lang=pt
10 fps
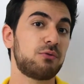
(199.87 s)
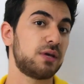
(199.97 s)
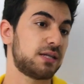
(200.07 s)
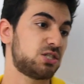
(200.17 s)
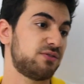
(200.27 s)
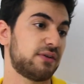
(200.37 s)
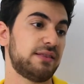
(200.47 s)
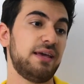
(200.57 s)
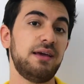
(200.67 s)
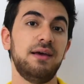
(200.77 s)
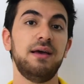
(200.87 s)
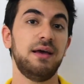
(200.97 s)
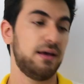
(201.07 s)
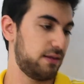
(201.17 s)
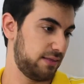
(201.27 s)
a alternativa D,
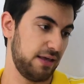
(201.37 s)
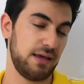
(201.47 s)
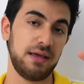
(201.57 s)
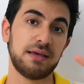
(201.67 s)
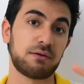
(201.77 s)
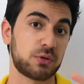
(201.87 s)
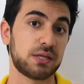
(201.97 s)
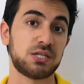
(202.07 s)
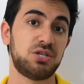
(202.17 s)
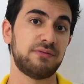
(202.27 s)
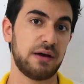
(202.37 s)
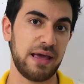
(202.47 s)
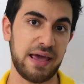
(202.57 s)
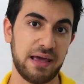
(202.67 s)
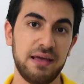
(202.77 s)
D e a alternativa
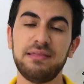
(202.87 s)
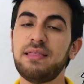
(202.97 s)
E.